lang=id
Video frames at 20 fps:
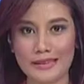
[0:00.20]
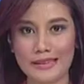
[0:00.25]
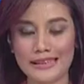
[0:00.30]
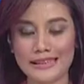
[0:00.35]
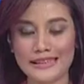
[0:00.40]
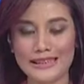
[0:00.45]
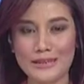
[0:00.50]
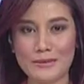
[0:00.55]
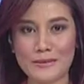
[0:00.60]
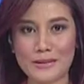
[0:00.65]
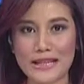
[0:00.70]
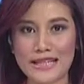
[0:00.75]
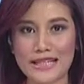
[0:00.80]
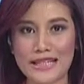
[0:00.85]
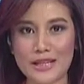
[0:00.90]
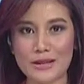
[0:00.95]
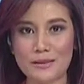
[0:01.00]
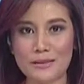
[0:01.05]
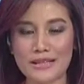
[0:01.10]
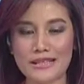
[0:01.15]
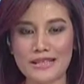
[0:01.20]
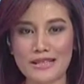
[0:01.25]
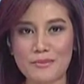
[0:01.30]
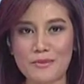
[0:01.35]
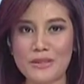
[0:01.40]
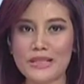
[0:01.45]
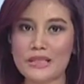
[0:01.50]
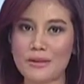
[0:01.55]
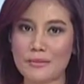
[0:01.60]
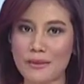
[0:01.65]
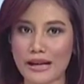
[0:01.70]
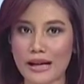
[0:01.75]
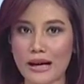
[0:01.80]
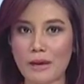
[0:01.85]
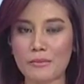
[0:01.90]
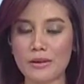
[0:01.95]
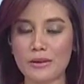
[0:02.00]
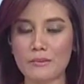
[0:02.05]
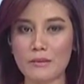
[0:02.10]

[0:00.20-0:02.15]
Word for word: Terima kasih Anda masih bersama kami.